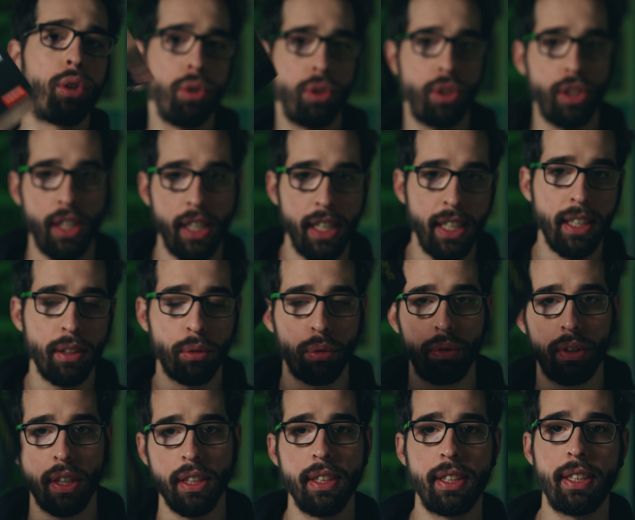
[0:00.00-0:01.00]
così,
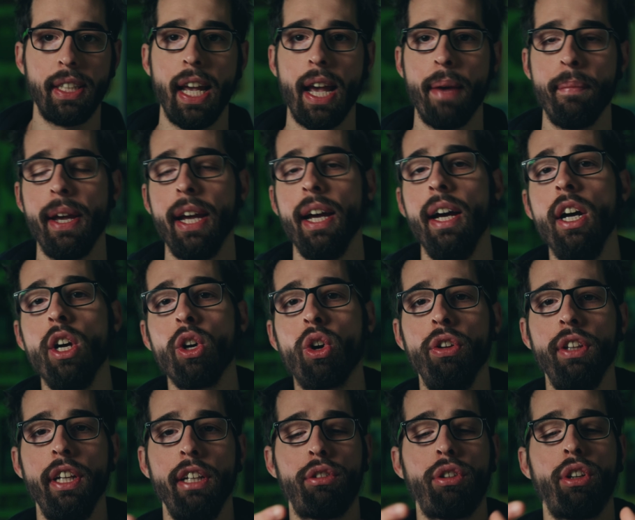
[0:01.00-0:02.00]
tutte insieme.
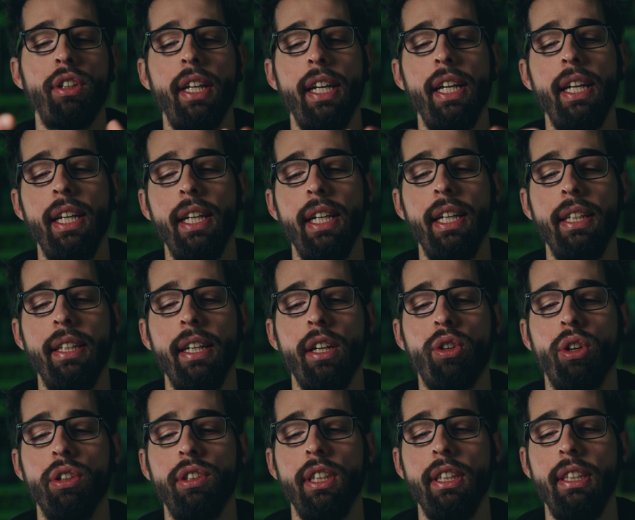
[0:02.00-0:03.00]
Con dentro dei, dei
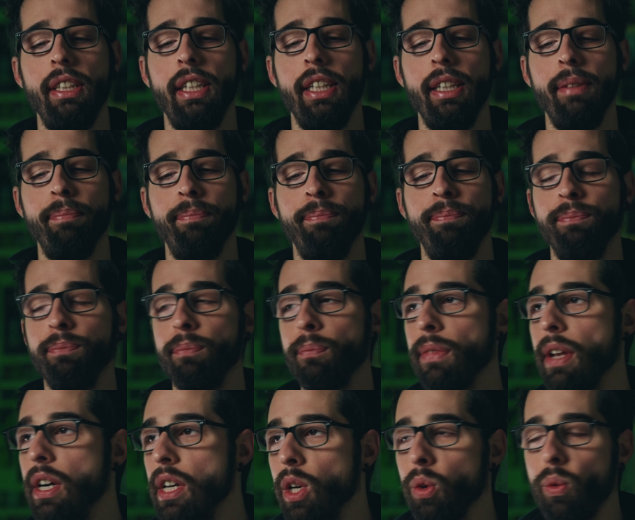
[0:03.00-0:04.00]
cosi di... Mh, mm,
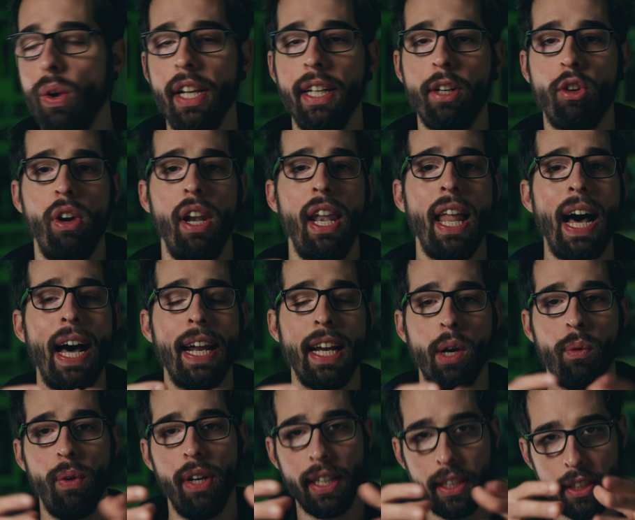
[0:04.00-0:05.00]
quelli con
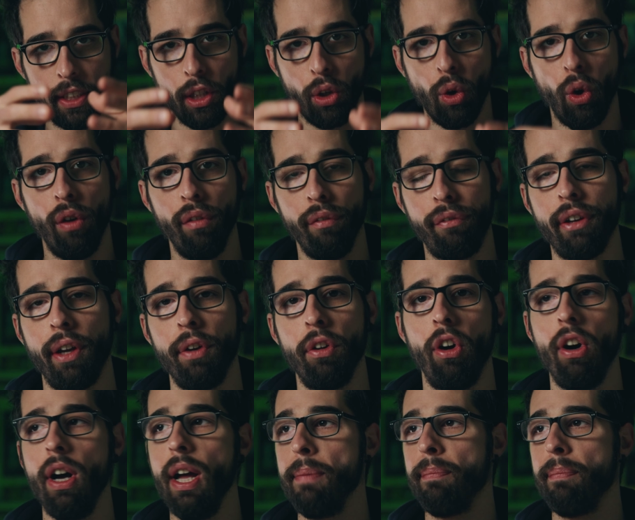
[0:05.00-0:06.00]
l'aria, quelli che si gonfiano,